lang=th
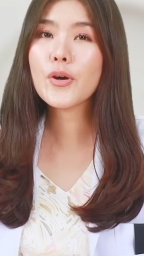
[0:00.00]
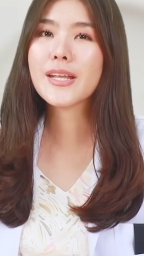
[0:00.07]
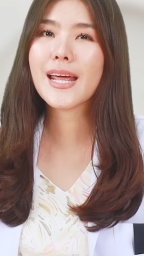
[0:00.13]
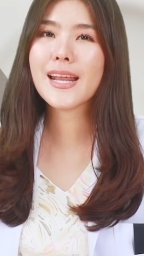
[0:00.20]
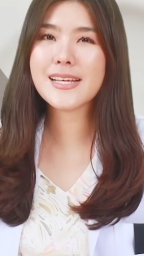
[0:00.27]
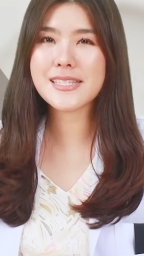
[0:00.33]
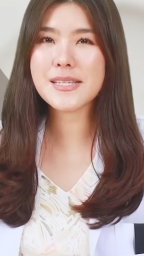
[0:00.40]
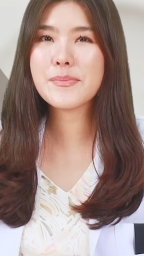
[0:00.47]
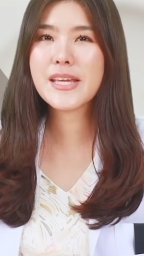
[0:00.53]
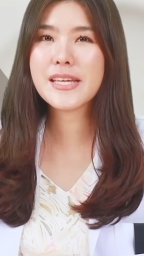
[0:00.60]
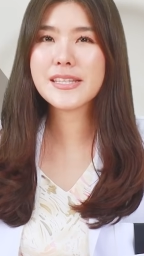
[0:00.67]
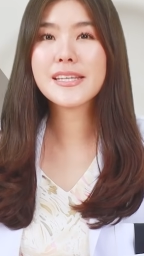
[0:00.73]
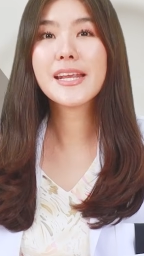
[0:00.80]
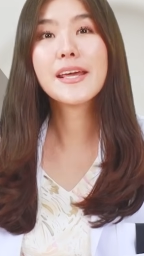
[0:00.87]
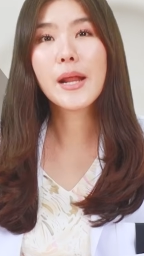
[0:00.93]
ป่วยทาราซีเมีย
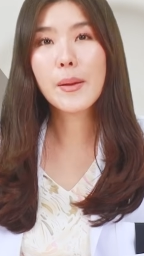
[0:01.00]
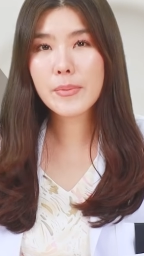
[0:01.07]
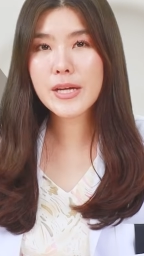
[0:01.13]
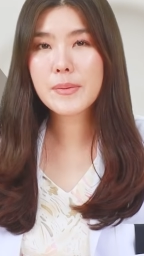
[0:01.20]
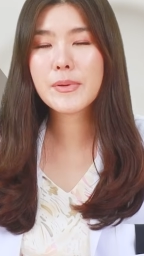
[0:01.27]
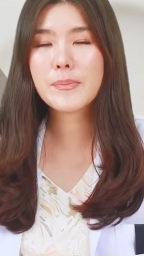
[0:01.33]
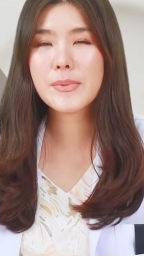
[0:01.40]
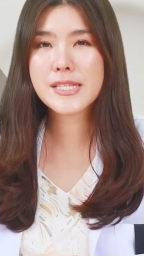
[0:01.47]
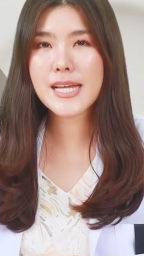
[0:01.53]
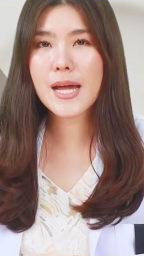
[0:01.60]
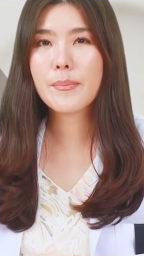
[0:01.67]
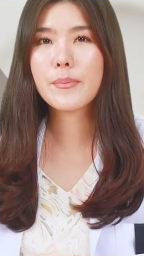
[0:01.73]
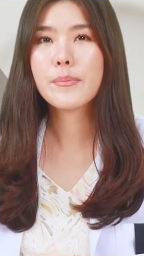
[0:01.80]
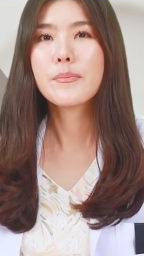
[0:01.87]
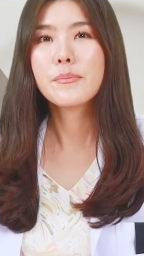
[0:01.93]
ที่ได้รับเลือดเป็นประ
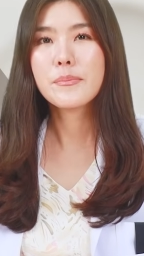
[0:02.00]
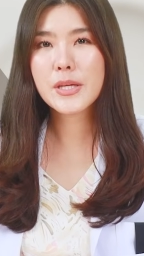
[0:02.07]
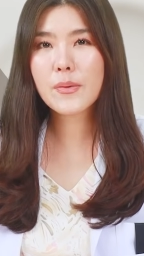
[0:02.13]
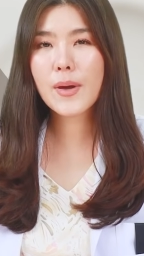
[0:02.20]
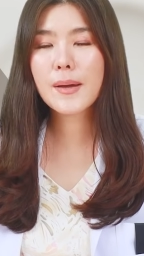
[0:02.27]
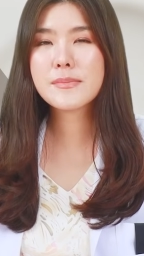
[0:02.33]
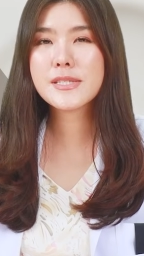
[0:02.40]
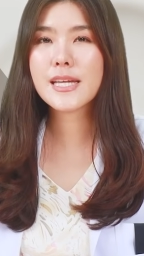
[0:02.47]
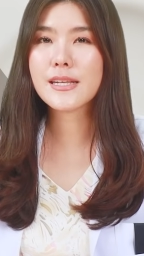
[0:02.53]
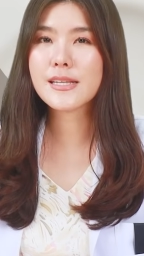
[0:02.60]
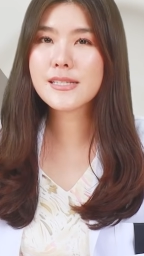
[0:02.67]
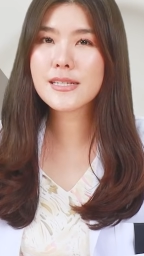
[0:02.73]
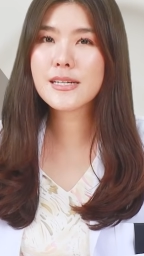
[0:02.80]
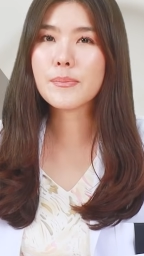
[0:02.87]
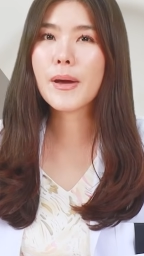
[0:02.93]
จำ มีความเสี่ยง
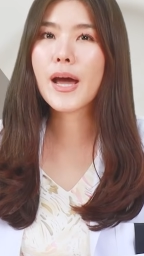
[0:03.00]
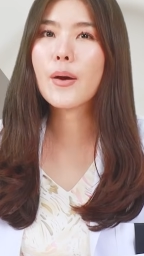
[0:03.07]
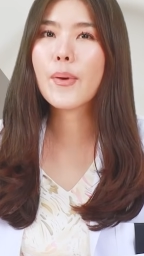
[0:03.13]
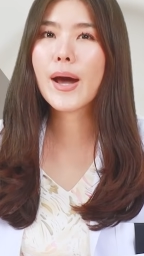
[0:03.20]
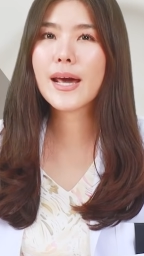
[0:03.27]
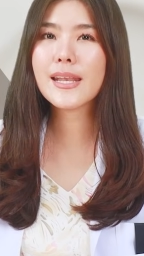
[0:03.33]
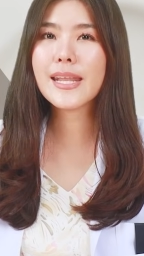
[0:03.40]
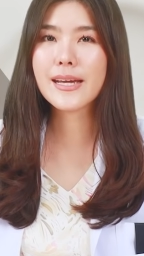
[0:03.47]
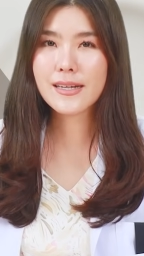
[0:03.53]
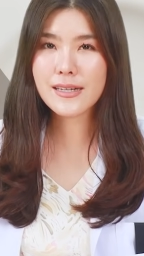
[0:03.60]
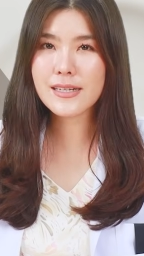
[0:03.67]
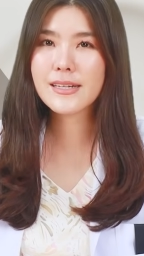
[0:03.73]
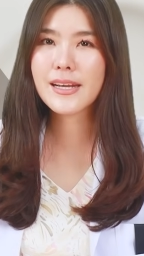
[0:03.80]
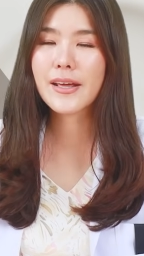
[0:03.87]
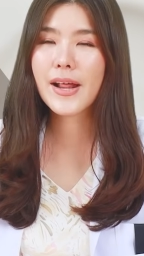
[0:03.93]
ที่จะเกิดภาวะเหล็ก
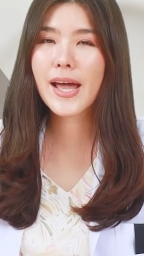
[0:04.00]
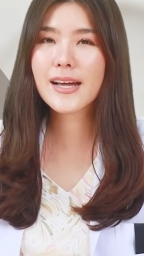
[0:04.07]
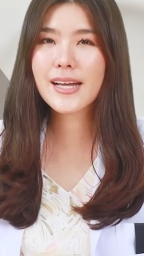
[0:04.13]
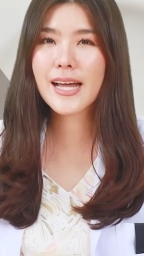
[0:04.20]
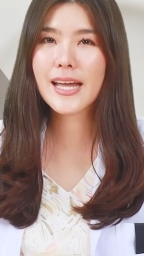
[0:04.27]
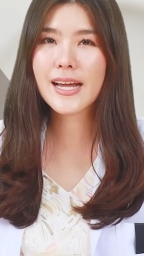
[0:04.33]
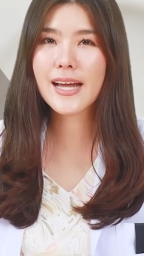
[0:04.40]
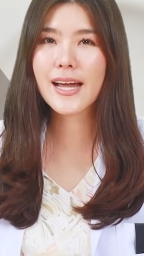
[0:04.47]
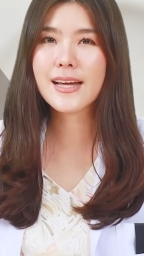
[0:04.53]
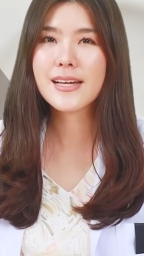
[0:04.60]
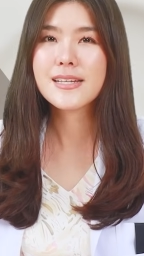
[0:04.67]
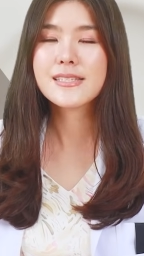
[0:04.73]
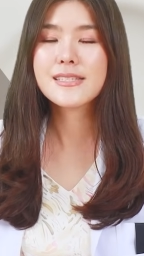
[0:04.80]
เกินในร่างกายค่ะ